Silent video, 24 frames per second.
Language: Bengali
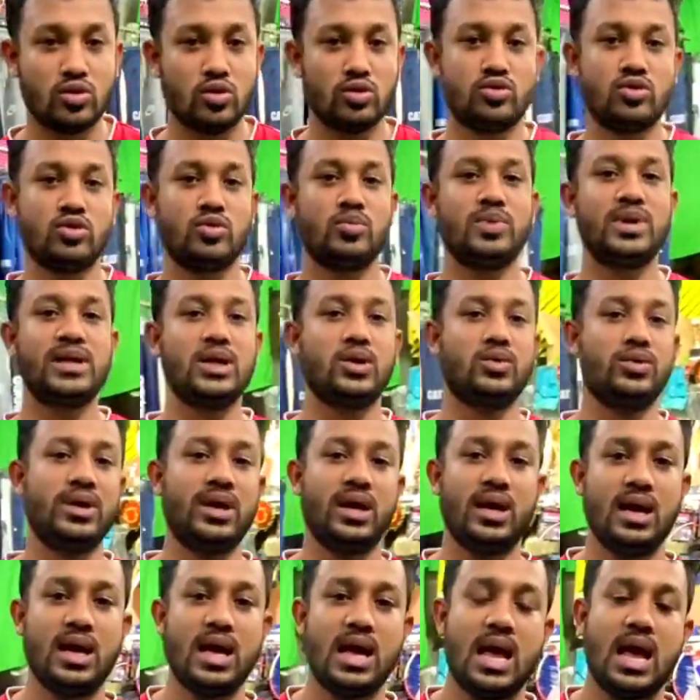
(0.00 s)
নতুন ভিডিও নিয়ে
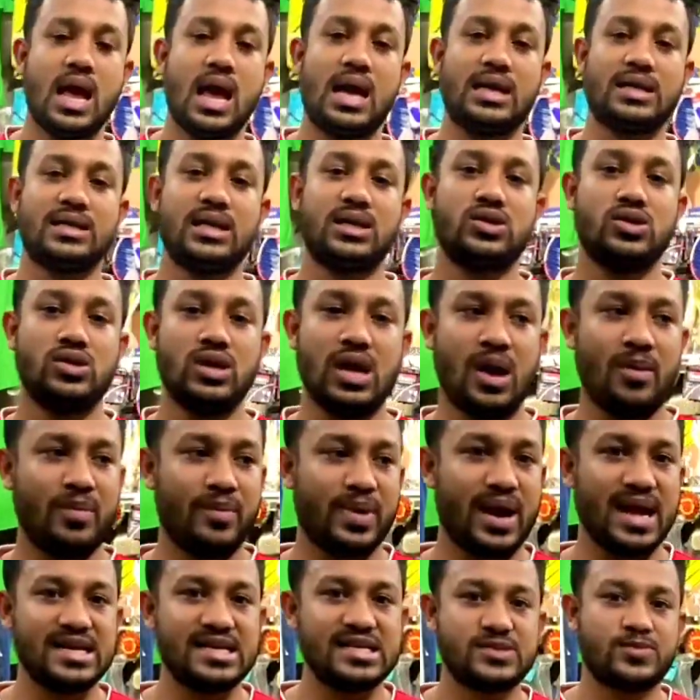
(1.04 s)
আসার জন্য
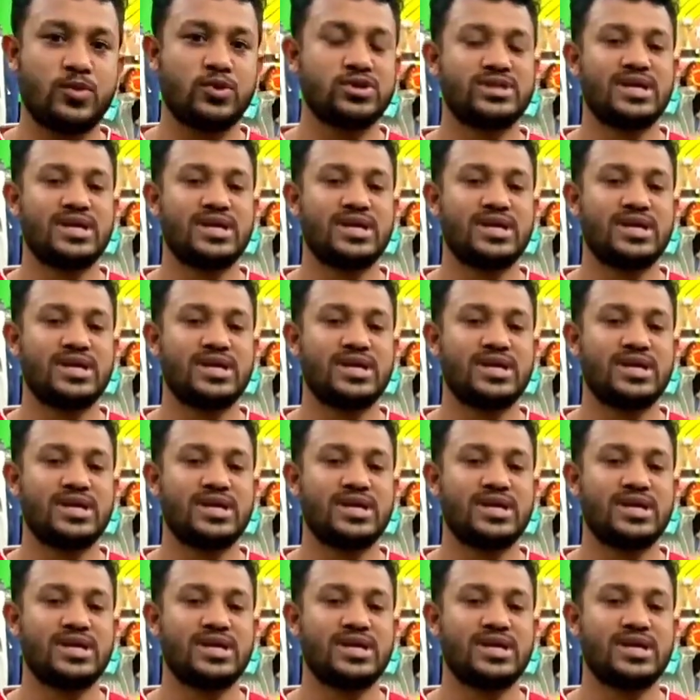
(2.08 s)
আমরা স্পোর্টস